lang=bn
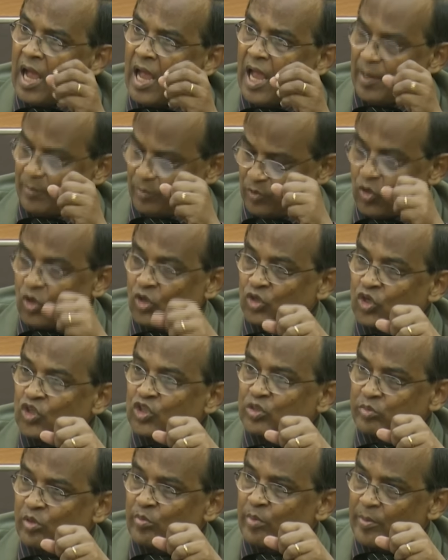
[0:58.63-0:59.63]
এবং
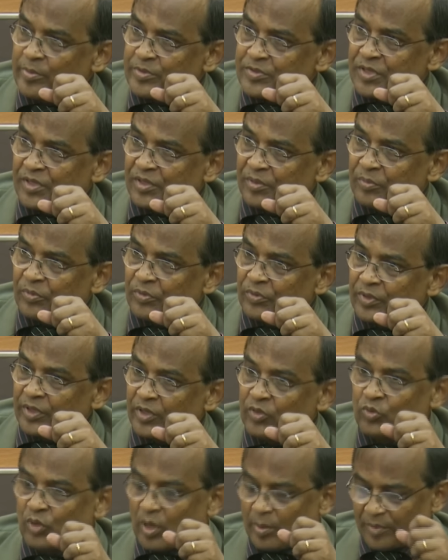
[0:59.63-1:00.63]
কঠোরতম ব্যবস্থা নিব
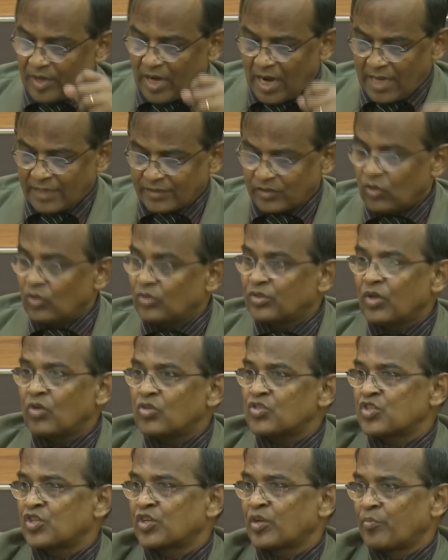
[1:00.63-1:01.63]
কিন্তু আমরা আদালতে
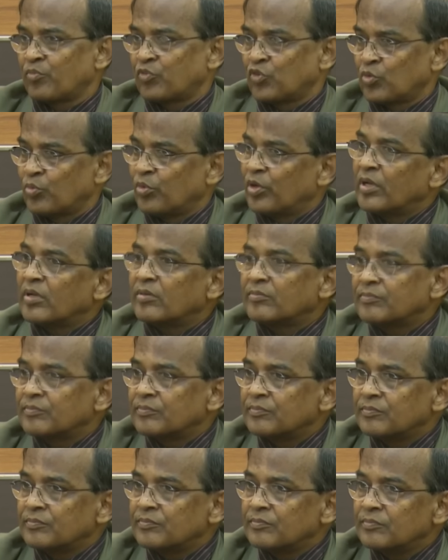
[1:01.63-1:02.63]
হস্তক্ষেপ করব না
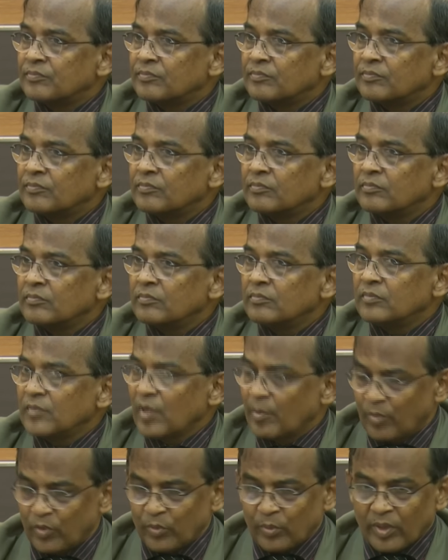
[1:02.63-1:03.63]

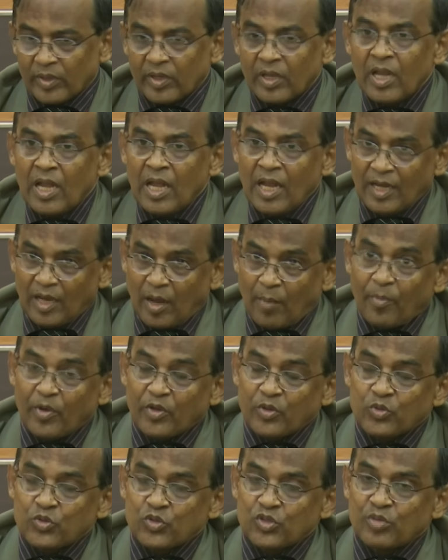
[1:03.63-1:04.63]
নাম্বার ওয়ান নাম্বার
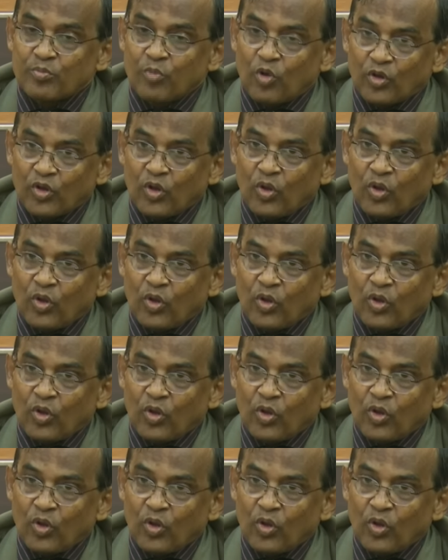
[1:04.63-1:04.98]
টু যদি মনে